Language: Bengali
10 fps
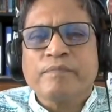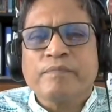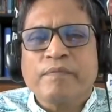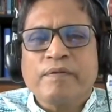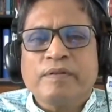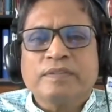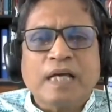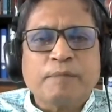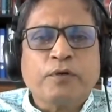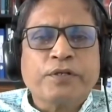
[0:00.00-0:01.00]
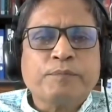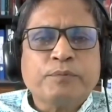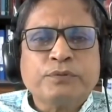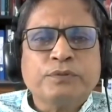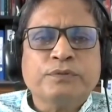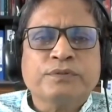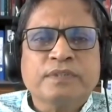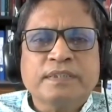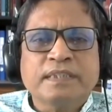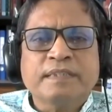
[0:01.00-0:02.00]
তারপরের প্রশ্ন হচ্ছে যে
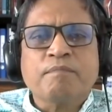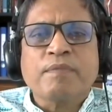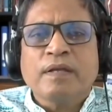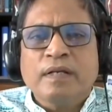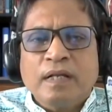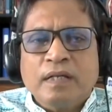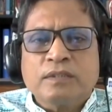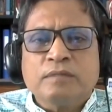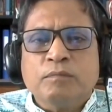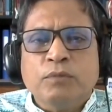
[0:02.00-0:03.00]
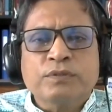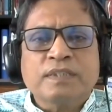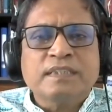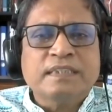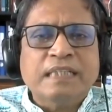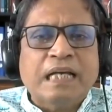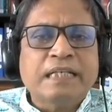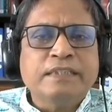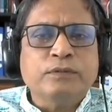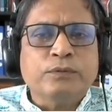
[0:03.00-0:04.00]
ভোক্তাদের জ্বালানি
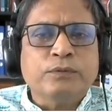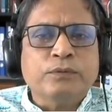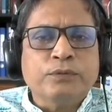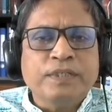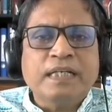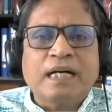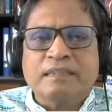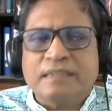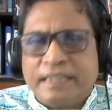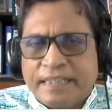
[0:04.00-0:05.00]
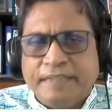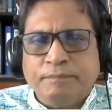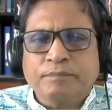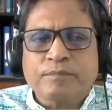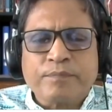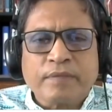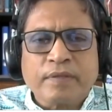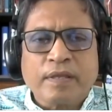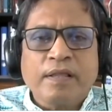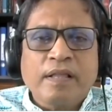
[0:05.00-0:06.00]
অধিকারটা কি
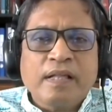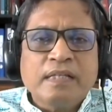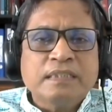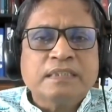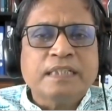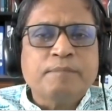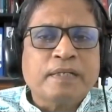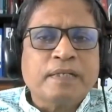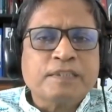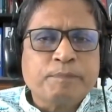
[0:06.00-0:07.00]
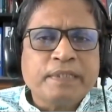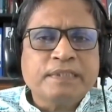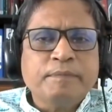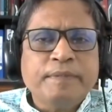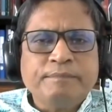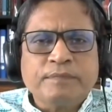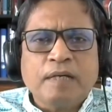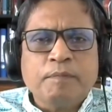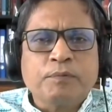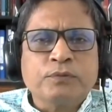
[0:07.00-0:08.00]
সেই পার্সপেক্টিভে আমি
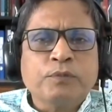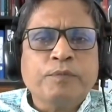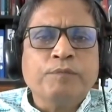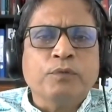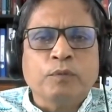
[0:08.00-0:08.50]
প্রথমেই বলবো